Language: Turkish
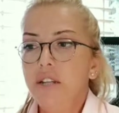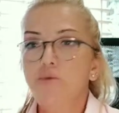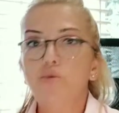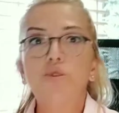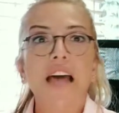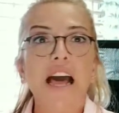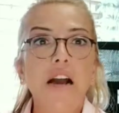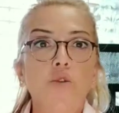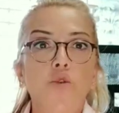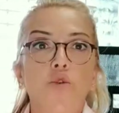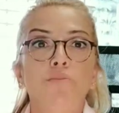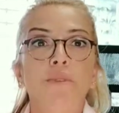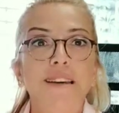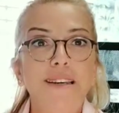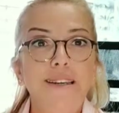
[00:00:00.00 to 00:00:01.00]
düzen
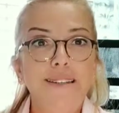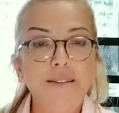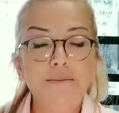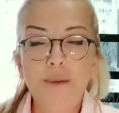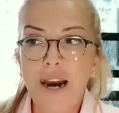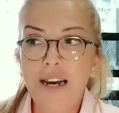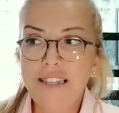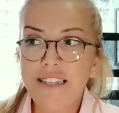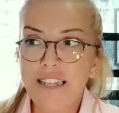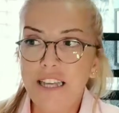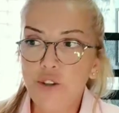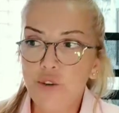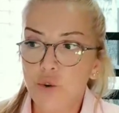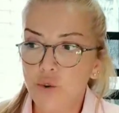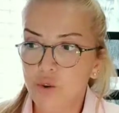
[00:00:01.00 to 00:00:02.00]
kurma ihtimali de
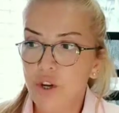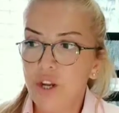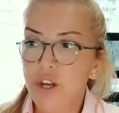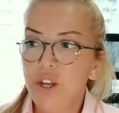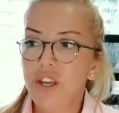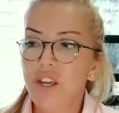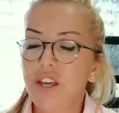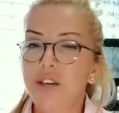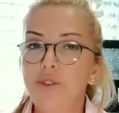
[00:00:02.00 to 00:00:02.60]
çok e,